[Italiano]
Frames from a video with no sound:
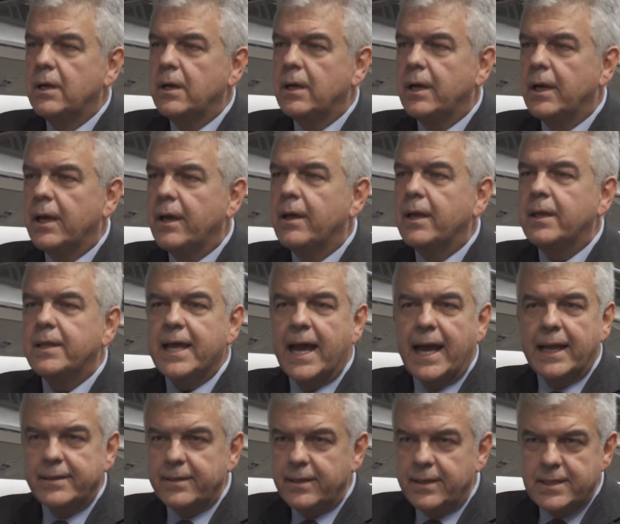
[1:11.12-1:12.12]
eh, i
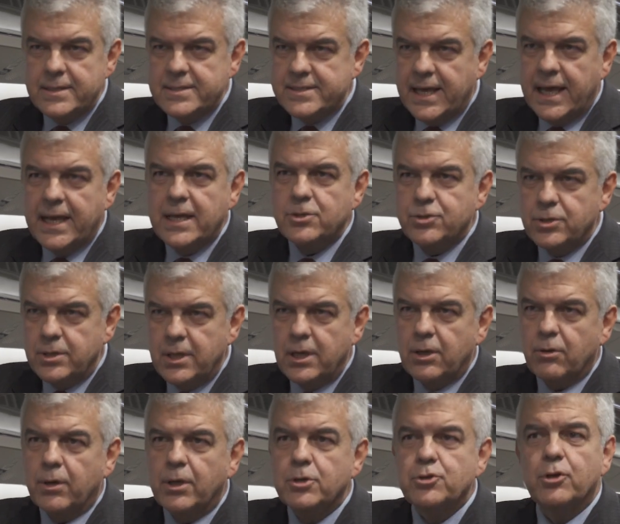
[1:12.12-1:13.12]
dati iniziali ci
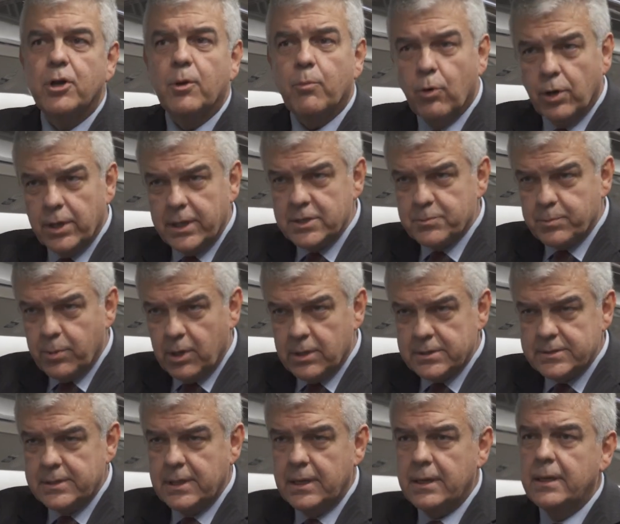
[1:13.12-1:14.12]
dicono che c'è una buona
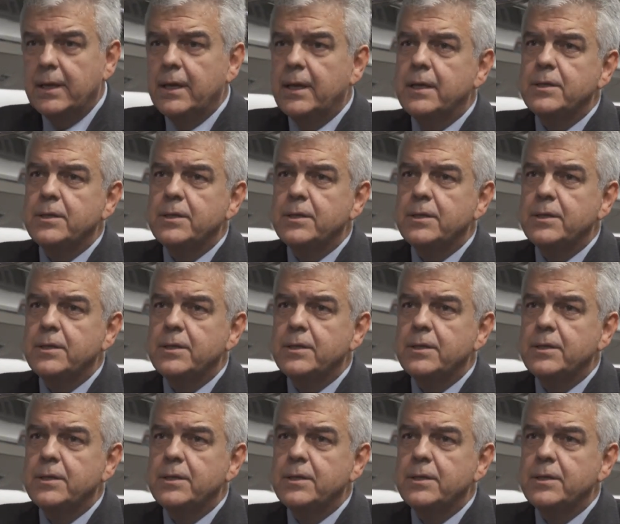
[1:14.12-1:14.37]
risposta,